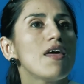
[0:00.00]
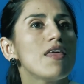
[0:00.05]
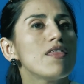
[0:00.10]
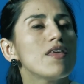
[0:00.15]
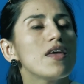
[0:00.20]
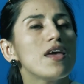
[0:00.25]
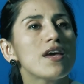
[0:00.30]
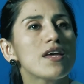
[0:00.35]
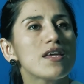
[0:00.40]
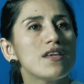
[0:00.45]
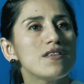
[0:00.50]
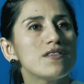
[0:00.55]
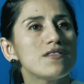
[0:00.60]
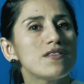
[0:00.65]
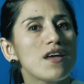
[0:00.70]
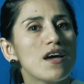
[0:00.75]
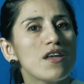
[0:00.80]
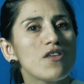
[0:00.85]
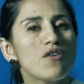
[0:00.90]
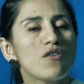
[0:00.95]
10,
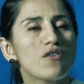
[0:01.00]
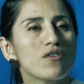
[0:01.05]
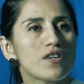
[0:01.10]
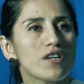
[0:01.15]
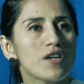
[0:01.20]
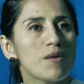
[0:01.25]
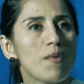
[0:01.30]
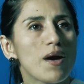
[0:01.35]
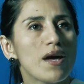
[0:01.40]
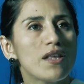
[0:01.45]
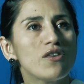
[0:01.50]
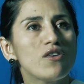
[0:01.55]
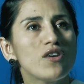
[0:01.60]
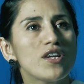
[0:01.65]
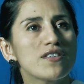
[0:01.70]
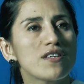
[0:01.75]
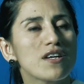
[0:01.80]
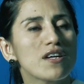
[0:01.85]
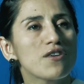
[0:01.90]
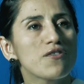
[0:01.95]
15 años remándole
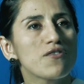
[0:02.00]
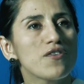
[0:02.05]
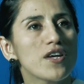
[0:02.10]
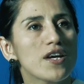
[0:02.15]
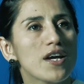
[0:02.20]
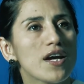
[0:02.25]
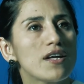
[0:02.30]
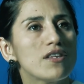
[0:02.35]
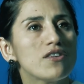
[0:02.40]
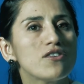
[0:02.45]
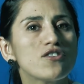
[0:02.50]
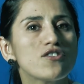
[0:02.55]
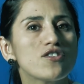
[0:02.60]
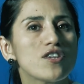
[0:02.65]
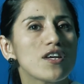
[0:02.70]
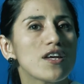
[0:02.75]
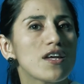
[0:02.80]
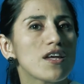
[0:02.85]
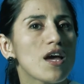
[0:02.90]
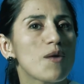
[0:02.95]
y
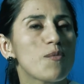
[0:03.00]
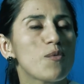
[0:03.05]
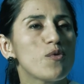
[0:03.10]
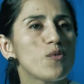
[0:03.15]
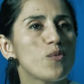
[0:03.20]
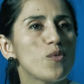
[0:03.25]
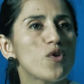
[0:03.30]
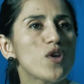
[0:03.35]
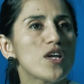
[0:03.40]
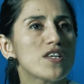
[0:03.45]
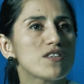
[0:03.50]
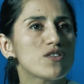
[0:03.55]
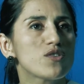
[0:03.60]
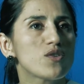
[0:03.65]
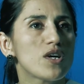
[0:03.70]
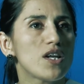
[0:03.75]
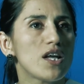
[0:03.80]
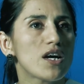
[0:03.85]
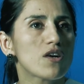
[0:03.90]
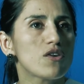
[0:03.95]
sacrificándose y a pulmón hace
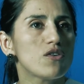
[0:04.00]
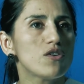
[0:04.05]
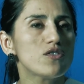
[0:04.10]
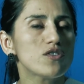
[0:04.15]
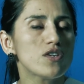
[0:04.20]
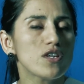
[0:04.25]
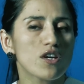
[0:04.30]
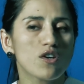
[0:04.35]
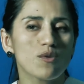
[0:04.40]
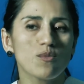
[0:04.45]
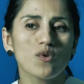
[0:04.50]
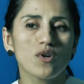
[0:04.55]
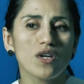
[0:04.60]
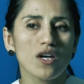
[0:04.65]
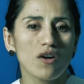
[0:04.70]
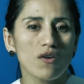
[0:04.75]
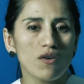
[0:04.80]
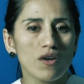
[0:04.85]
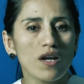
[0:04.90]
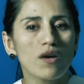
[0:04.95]
todas las cosas y es como que
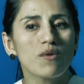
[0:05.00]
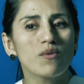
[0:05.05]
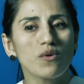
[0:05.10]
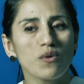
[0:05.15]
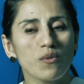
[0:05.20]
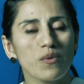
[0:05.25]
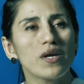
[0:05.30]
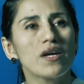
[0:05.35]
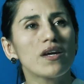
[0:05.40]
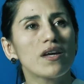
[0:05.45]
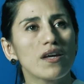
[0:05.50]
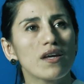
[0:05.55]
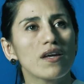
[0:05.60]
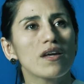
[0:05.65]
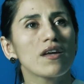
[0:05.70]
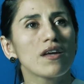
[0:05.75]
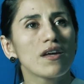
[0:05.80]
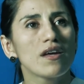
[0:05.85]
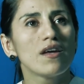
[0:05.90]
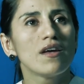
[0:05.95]
ahora uno ve
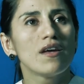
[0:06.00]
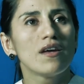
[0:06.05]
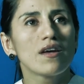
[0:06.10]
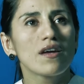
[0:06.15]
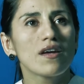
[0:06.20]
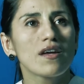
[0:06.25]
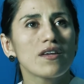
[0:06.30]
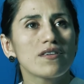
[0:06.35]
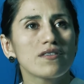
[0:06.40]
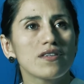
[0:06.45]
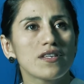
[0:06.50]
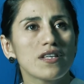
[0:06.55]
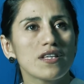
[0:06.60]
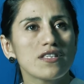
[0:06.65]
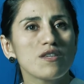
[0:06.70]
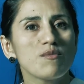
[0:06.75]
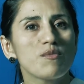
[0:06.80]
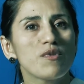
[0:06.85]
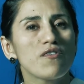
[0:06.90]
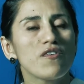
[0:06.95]
que que se está
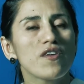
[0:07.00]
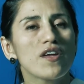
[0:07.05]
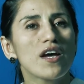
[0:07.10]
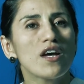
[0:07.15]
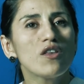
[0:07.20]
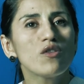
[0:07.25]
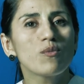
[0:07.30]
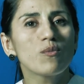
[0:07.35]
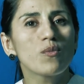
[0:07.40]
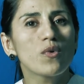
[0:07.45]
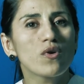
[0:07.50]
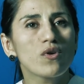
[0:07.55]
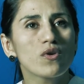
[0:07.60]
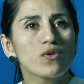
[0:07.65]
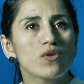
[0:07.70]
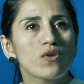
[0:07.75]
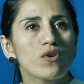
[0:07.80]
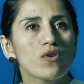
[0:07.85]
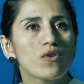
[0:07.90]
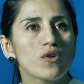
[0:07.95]
simplificando un poco
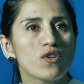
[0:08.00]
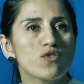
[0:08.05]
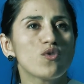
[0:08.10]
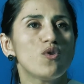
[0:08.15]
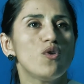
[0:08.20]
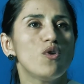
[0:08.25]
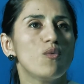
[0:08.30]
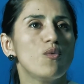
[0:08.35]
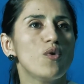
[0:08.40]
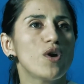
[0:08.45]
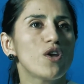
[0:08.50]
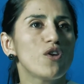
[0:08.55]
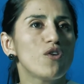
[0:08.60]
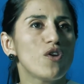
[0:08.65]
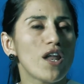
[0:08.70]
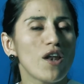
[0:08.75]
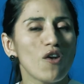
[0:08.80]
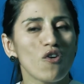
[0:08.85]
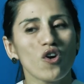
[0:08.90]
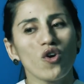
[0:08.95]
todo. Eso es lo bueno,
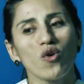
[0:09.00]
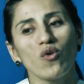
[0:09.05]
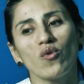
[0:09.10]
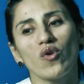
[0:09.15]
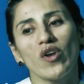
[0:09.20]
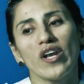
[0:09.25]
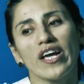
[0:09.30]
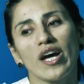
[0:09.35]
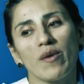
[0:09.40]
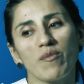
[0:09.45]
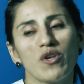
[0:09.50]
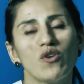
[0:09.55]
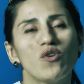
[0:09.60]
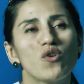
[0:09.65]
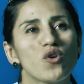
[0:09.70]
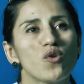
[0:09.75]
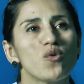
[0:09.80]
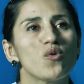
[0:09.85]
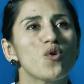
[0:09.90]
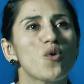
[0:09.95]
lo que uno, el
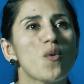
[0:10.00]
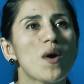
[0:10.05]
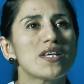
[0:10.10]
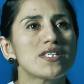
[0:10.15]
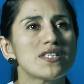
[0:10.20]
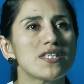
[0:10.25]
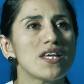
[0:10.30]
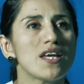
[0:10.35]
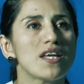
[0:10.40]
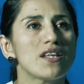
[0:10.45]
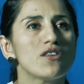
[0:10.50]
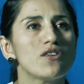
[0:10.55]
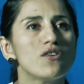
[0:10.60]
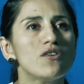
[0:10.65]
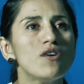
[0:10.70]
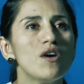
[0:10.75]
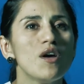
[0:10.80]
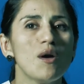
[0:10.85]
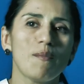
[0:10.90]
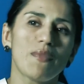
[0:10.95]
camino que uno va
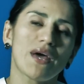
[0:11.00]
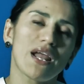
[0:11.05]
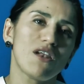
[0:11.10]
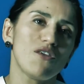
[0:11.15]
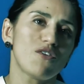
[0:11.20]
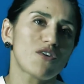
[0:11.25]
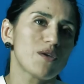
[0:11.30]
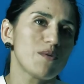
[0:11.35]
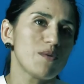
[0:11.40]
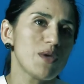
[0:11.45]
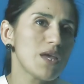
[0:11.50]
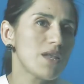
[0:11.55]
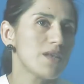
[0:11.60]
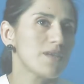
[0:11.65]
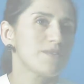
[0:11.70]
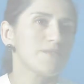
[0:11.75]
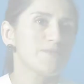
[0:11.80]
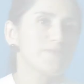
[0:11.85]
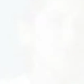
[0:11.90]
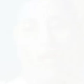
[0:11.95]
haciendo para los que
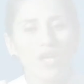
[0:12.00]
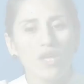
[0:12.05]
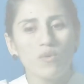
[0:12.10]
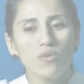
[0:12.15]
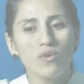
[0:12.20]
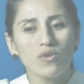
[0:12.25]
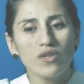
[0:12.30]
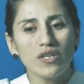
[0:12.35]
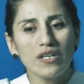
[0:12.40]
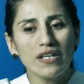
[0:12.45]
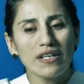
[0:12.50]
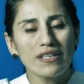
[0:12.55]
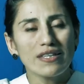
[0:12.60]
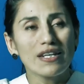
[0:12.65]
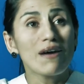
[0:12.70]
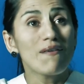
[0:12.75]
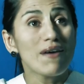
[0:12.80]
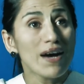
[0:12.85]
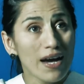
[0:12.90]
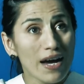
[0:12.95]
vienen. Ahí uno tiene que
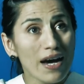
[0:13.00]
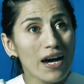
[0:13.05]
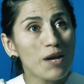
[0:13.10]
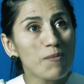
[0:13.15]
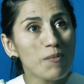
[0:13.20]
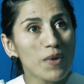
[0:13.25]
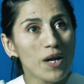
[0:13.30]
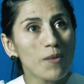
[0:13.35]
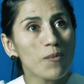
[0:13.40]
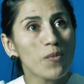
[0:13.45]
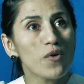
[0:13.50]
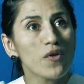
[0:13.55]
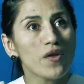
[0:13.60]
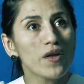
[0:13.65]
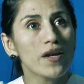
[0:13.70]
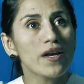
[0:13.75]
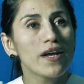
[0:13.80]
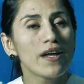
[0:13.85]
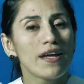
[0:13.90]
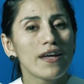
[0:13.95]
trabajar para
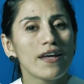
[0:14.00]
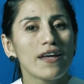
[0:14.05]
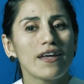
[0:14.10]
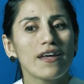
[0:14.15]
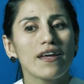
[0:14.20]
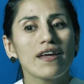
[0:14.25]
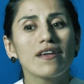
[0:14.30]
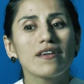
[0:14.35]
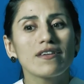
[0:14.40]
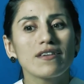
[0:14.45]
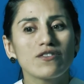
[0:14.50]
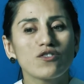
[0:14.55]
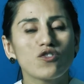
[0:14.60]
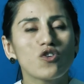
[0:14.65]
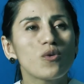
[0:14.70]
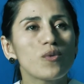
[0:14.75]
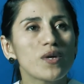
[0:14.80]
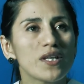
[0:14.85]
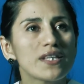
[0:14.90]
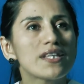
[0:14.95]
poder eh,
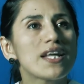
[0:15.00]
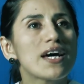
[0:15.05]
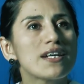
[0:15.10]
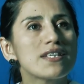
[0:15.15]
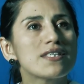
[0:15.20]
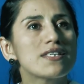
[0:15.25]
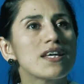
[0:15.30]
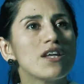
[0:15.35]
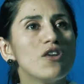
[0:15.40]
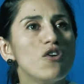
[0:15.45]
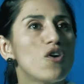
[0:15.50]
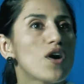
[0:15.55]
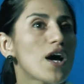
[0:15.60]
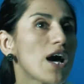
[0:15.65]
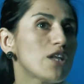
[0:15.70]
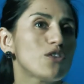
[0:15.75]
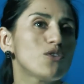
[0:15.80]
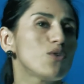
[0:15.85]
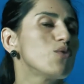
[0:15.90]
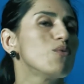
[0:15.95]
solventarse los
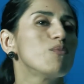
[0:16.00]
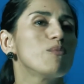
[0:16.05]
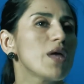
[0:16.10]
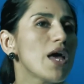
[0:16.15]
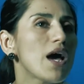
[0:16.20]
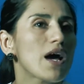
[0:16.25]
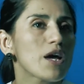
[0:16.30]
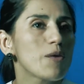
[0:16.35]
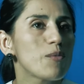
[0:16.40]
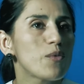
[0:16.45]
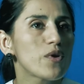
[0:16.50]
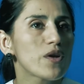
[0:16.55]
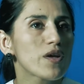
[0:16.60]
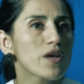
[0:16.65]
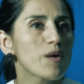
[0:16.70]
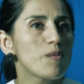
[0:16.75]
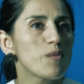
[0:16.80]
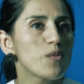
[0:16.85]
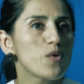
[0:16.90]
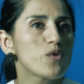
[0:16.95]
gastos de un viaje, por
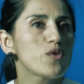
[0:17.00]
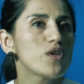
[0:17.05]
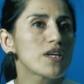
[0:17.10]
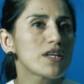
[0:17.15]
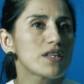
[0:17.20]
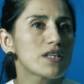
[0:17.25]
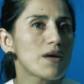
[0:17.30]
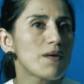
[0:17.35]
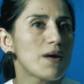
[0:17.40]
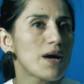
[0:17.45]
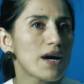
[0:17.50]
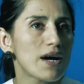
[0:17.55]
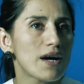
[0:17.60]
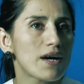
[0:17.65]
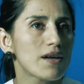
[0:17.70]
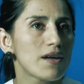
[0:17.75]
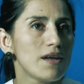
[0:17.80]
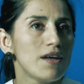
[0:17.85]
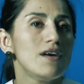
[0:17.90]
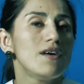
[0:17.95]
ejemplo, uno tiene que
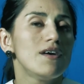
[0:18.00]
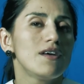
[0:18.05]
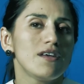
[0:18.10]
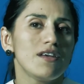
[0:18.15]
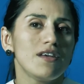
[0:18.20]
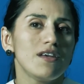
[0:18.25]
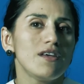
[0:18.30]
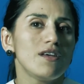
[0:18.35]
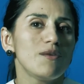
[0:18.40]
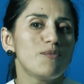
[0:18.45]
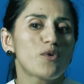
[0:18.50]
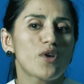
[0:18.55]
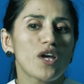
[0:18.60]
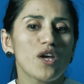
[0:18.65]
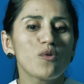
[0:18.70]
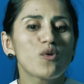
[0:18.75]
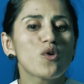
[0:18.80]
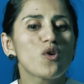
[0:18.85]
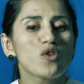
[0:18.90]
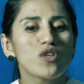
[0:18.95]
trabajar y por
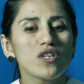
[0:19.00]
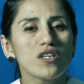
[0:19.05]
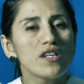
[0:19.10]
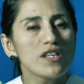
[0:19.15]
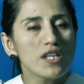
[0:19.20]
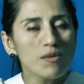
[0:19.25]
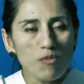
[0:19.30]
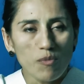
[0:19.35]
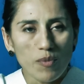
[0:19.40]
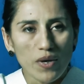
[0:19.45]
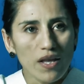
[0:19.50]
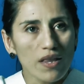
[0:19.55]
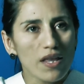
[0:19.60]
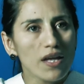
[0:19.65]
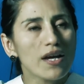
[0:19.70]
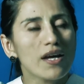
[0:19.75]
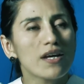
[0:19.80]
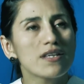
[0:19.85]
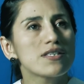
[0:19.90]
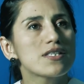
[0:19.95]
ahí uno no tiene el tiempo para
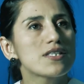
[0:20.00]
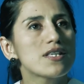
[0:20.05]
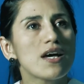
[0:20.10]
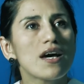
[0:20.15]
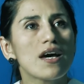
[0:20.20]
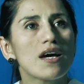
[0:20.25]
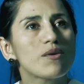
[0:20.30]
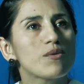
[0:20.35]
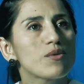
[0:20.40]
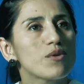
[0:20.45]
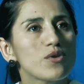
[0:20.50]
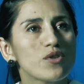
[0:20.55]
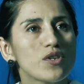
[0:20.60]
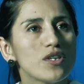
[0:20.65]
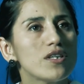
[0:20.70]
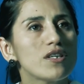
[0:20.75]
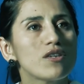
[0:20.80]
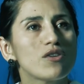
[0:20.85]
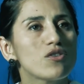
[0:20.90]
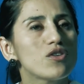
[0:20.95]
descansar, uno
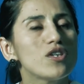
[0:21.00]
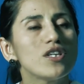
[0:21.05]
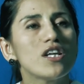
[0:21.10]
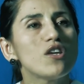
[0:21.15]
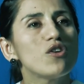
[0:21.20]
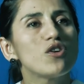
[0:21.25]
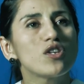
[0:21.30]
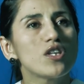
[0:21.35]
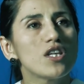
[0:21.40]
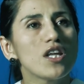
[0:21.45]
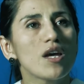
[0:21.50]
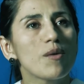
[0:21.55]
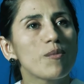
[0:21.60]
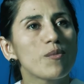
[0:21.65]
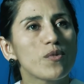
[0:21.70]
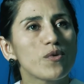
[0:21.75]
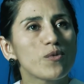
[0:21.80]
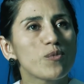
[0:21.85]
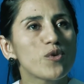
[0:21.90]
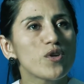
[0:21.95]
tiene, no tiene los
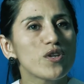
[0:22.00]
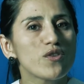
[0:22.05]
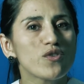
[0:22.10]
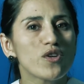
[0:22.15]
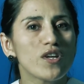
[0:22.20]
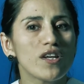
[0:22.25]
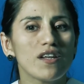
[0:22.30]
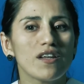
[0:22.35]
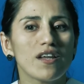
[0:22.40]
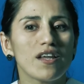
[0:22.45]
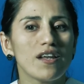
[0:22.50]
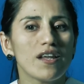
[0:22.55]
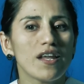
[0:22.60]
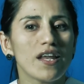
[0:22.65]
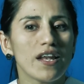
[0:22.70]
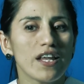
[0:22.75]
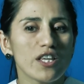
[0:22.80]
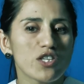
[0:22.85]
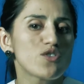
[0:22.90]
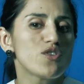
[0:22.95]
tiempos. Por eso es el,
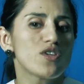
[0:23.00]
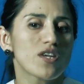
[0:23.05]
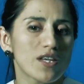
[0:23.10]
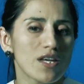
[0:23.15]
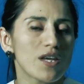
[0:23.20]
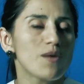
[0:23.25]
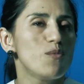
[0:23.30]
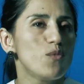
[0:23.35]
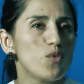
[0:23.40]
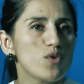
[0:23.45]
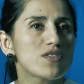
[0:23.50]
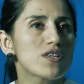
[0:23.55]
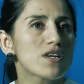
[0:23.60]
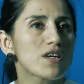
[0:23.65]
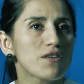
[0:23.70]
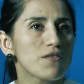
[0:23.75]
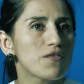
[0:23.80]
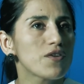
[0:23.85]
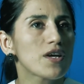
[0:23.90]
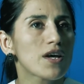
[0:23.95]
el, hecho de que es muy
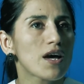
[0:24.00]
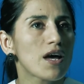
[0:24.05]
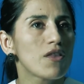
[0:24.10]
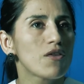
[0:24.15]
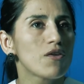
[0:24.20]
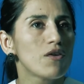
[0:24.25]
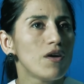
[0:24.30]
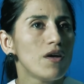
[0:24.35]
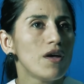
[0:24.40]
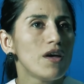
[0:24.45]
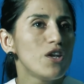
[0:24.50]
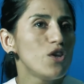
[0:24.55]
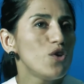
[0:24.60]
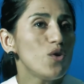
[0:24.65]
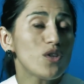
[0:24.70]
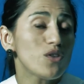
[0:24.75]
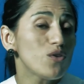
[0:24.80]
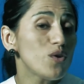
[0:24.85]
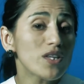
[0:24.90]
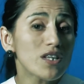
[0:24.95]
sacrificado.
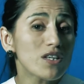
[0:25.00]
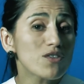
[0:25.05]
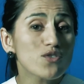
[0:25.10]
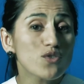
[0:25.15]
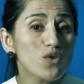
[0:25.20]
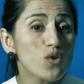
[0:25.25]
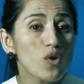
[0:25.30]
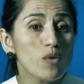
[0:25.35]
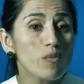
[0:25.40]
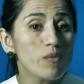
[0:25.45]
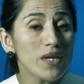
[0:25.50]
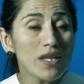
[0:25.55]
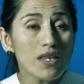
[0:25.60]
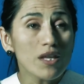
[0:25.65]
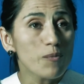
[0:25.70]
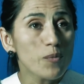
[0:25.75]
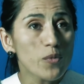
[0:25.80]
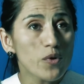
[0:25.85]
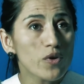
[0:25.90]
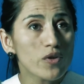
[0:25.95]
No, no, es tan solo en mi
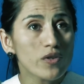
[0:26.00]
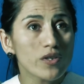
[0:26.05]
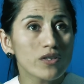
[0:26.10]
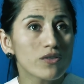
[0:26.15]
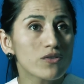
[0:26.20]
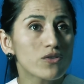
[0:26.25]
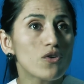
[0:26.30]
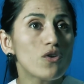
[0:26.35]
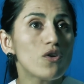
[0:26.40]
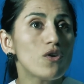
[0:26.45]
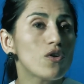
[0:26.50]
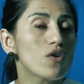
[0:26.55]
deporte, en todos